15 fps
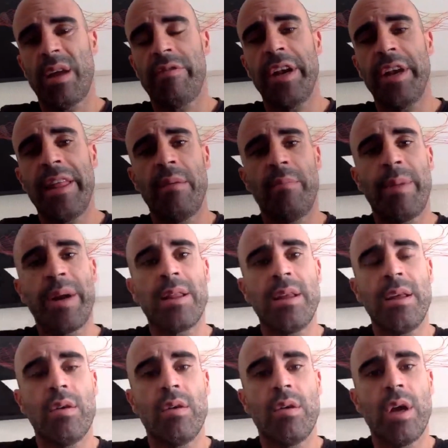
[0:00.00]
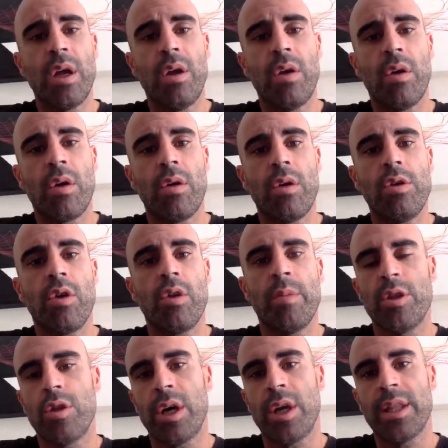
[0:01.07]
al final del partido en Logroño
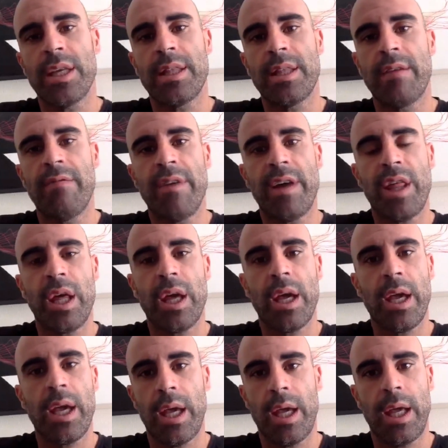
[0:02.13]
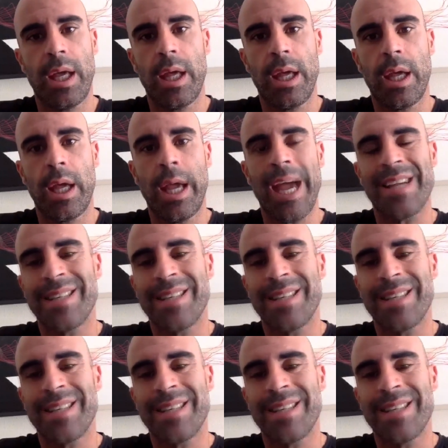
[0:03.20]
comentó hasta tres veces que,